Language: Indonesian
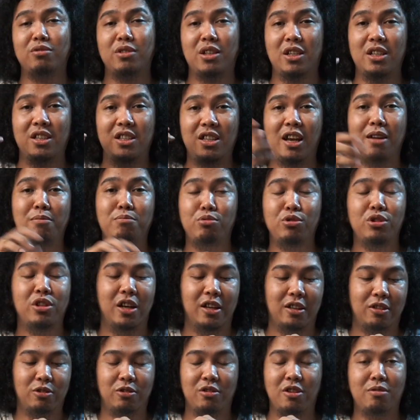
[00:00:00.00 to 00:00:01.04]
kecabut
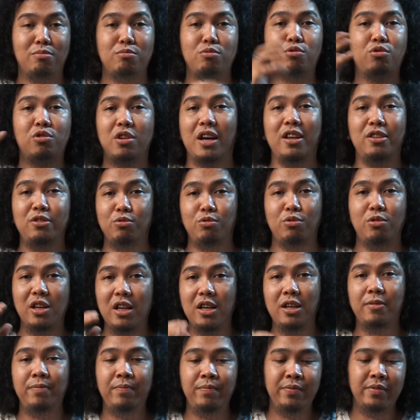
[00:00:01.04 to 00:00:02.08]
atau kebuka
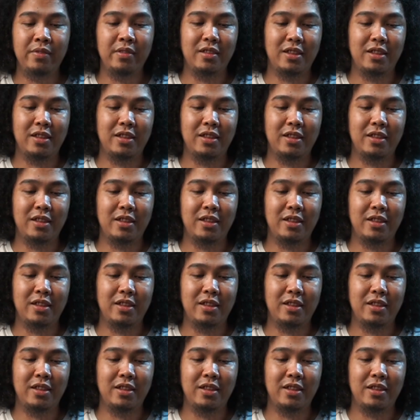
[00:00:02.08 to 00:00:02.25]
juga